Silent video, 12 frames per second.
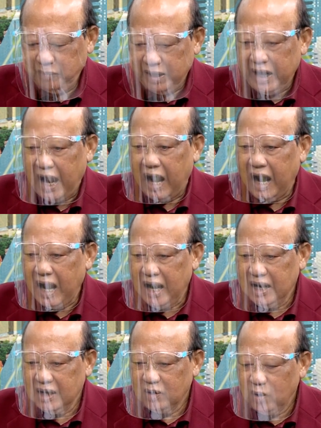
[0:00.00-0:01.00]
ปัญหา
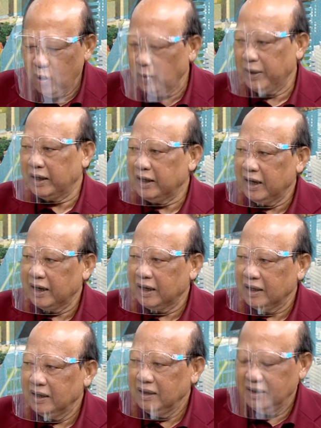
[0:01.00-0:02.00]
โควิดเนี่ย
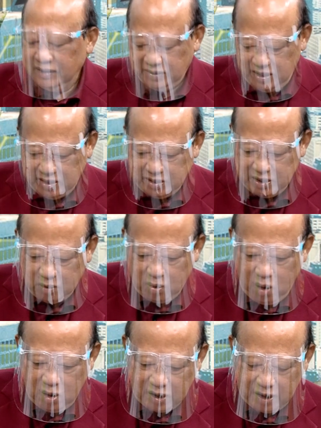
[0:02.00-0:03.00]
ที่เกี่ยว
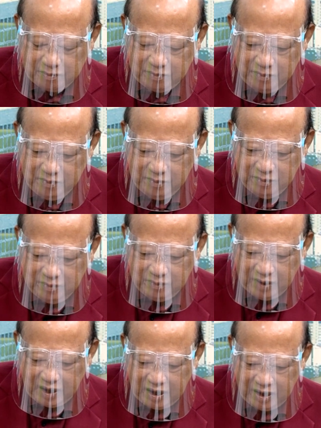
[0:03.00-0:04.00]
ข้องกับ
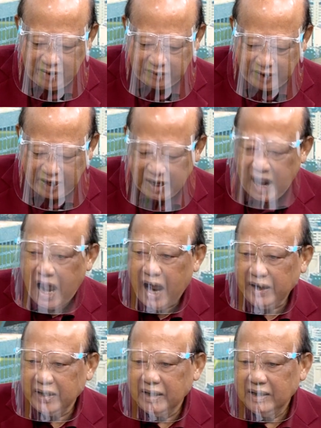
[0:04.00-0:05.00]
แรงงา
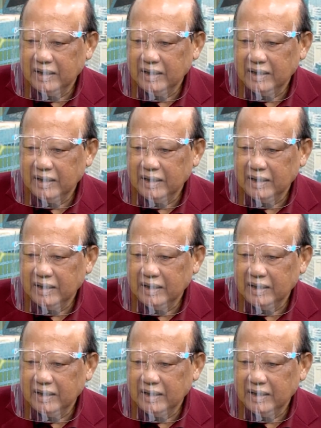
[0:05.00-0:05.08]
น